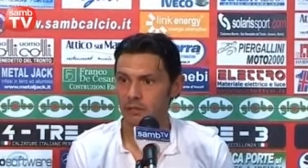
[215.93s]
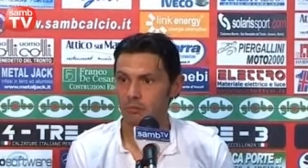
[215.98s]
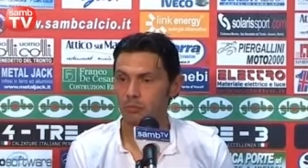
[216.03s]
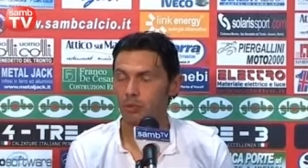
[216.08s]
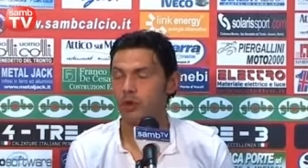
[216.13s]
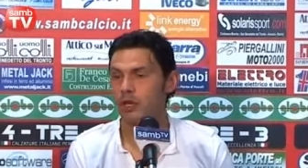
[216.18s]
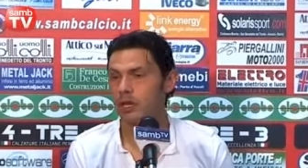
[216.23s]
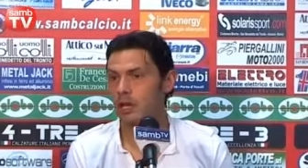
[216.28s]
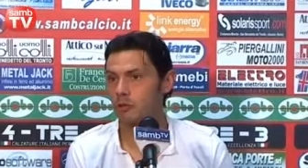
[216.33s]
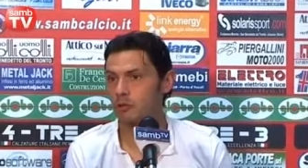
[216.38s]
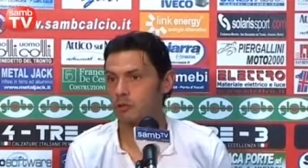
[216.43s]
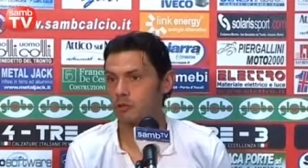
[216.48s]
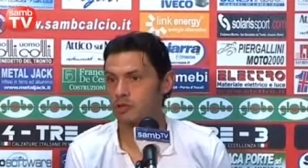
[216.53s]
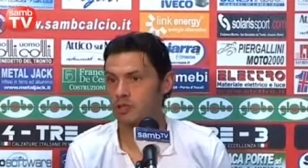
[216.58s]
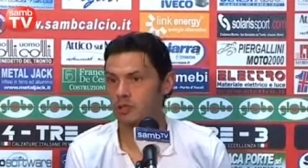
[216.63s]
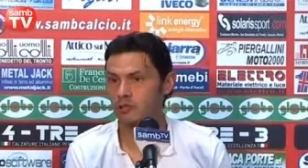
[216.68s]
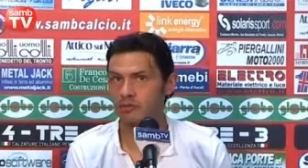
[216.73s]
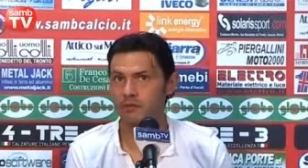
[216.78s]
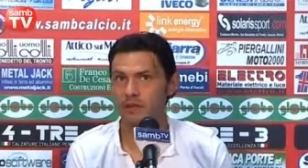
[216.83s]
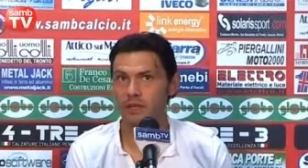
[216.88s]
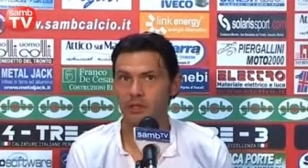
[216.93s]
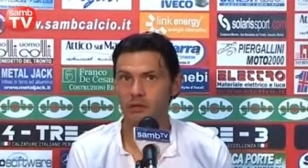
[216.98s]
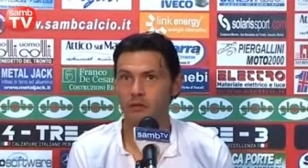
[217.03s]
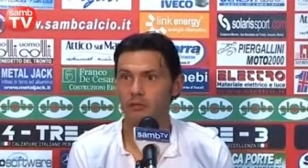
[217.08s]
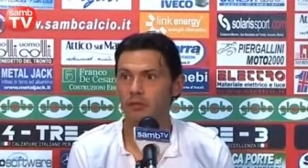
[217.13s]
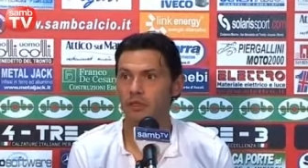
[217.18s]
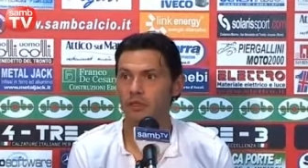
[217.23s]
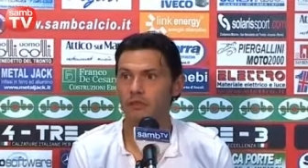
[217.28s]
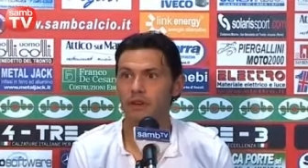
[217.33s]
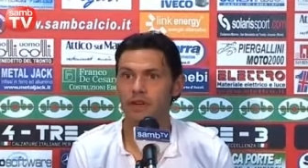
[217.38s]
Poi là possiamo fare
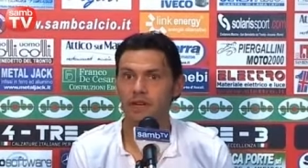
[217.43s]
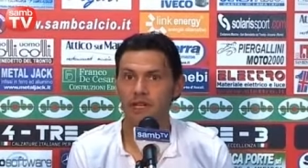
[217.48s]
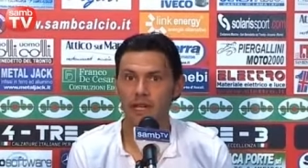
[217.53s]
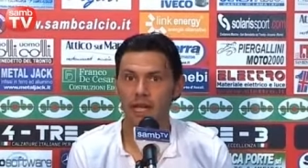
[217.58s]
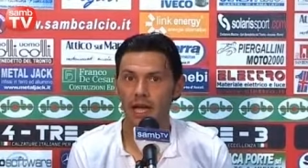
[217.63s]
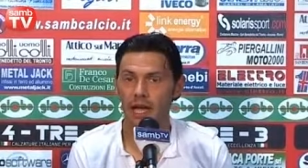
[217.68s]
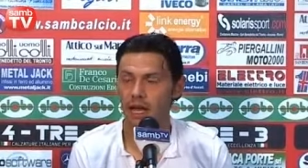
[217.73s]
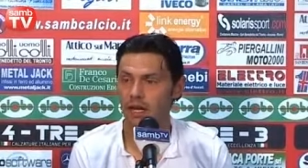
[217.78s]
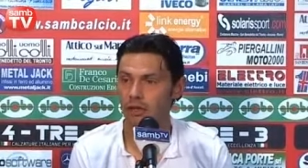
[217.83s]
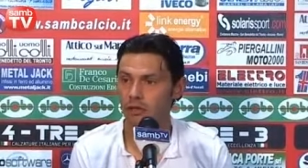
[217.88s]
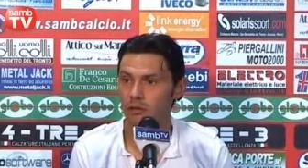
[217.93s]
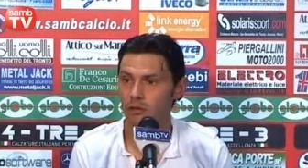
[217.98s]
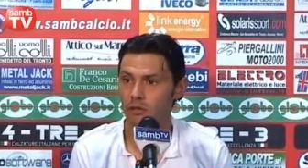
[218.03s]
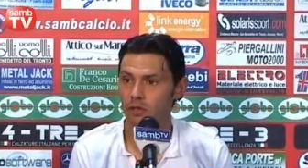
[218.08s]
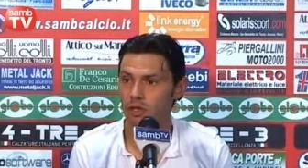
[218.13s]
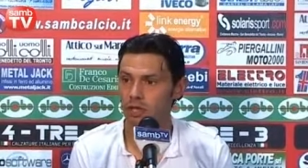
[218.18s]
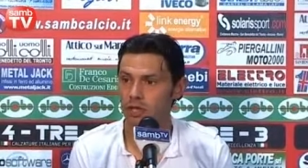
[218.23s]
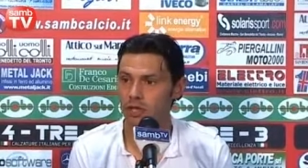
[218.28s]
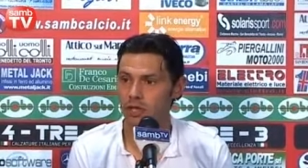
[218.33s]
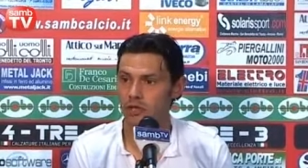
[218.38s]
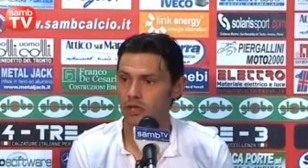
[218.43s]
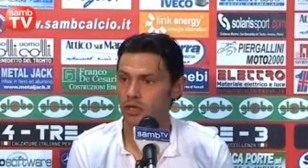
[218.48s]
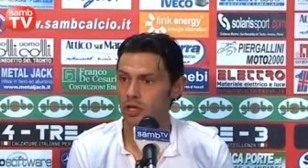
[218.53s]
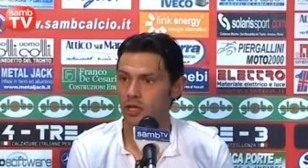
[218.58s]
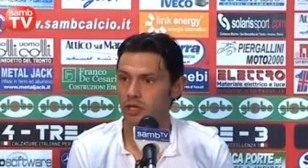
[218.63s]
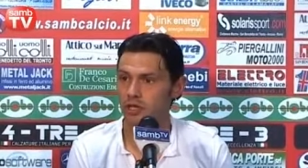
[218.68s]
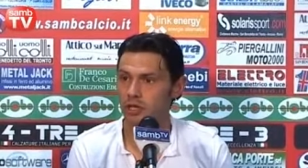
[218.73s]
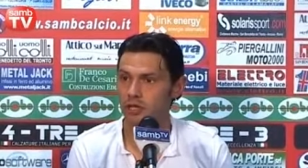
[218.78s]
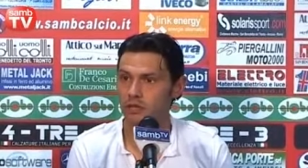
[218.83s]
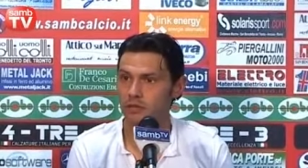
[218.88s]
tutti i vari calcoli,
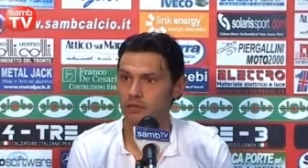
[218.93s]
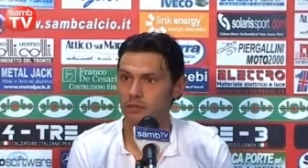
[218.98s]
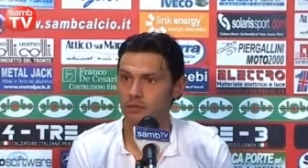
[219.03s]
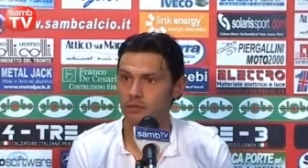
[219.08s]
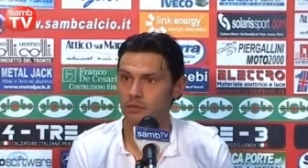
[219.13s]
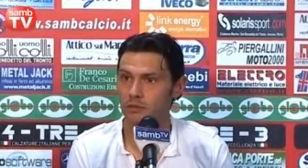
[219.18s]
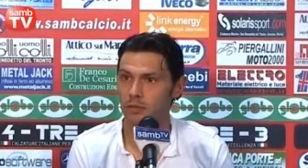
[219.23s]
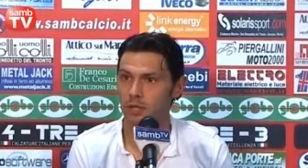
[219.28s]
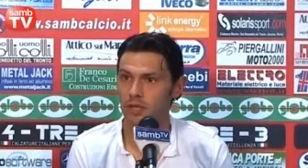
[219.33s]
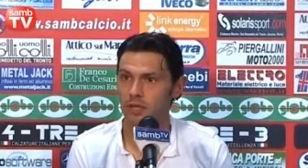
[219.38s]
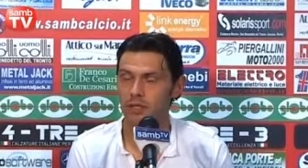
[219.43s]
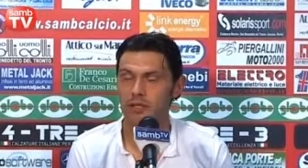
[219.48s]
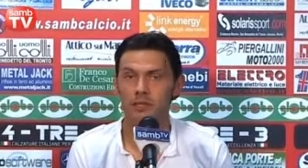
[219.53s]
eccetera, insomma.